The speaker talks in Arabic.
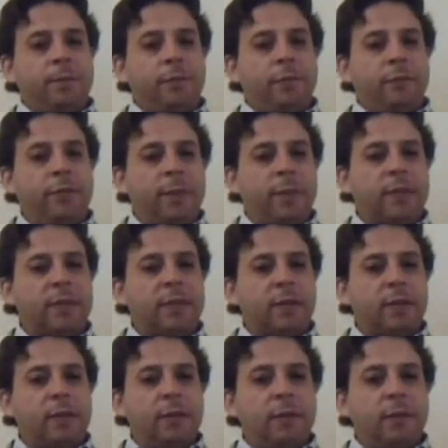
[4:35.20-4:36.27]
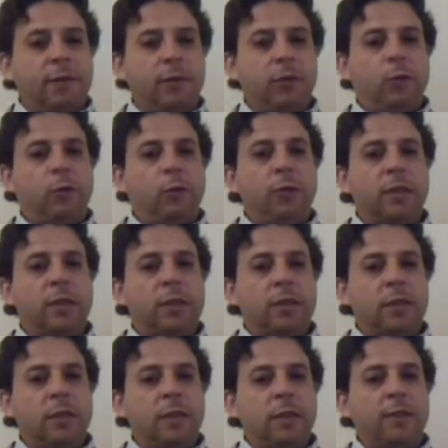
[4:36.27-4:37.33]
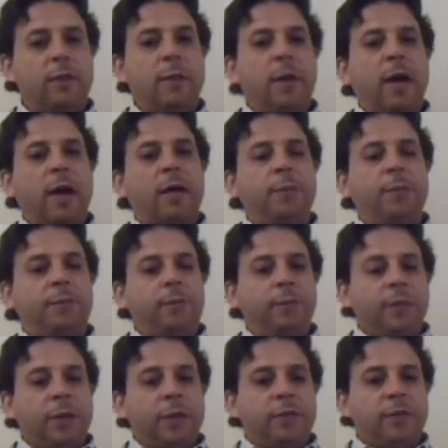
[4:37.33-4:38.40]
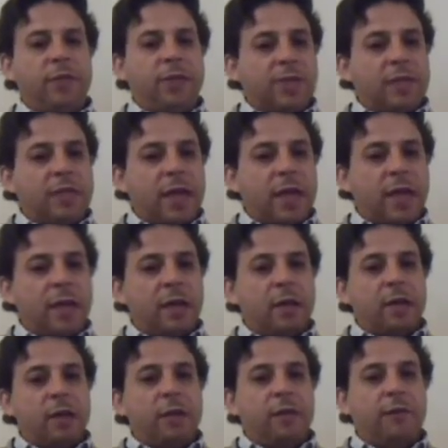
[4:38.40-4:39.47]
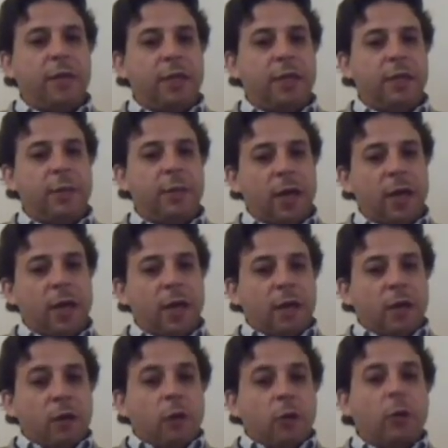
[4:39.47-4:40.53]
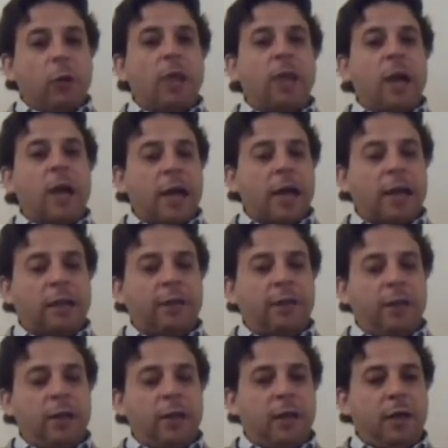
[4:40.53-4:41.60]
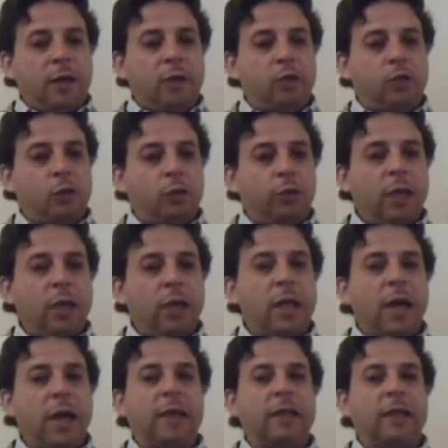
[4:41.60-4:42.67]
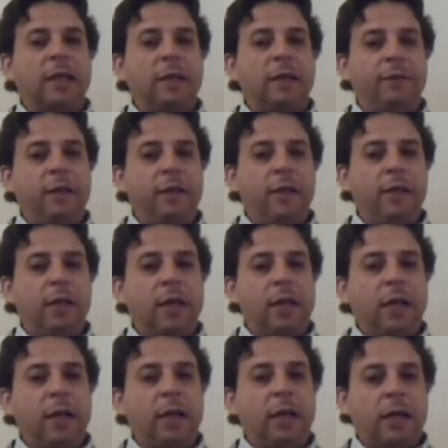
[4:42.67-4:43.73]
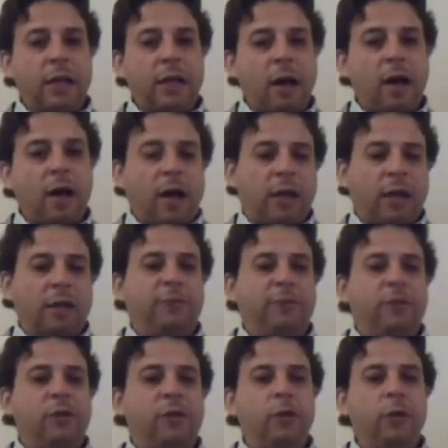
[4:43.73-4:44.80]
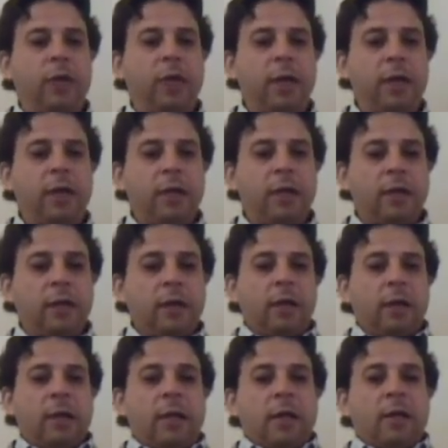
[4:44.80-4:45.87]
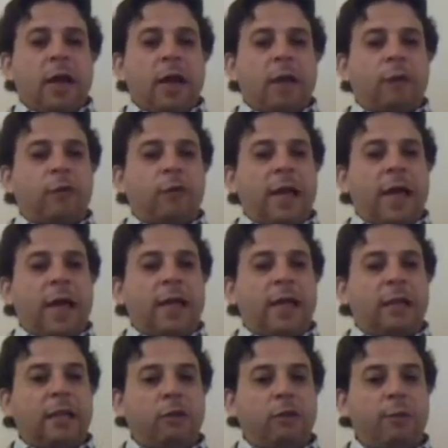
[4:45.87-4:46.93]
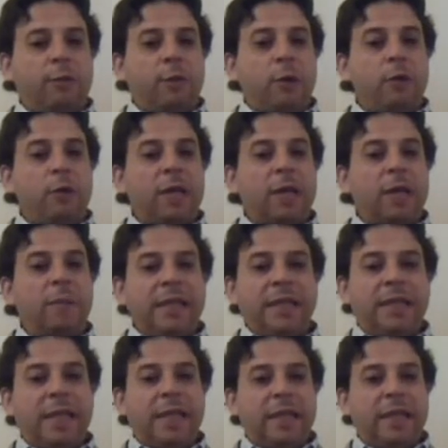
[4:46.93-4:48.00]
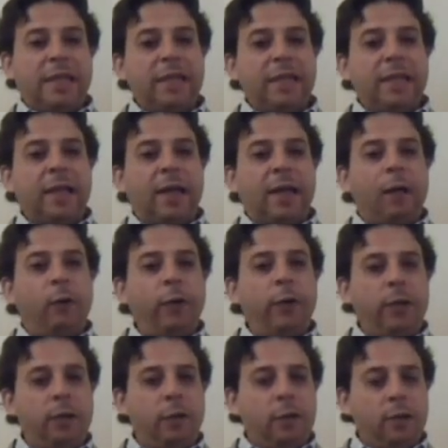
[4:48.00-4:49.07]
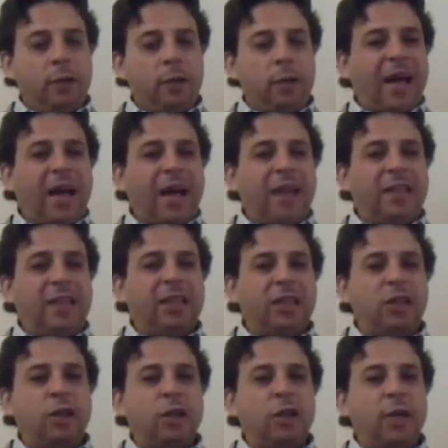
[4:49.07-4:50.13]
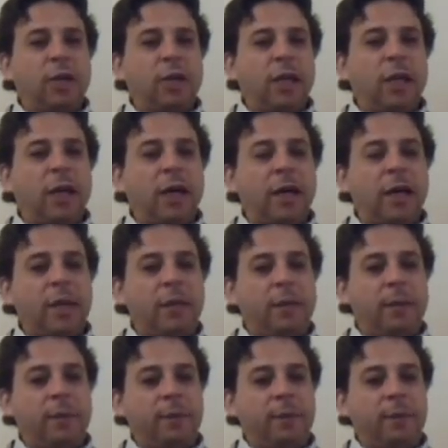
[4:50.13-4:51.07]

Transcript: في مصر في تونس في المغرب في الجزائر في ليبيا وغيرها حتى في السعودية حتى في العراق حتى في سوريا نعرفوا اللي احنا توا فما هناك مد لا ديني قوي قاعد ينتشر بطريقة غريبة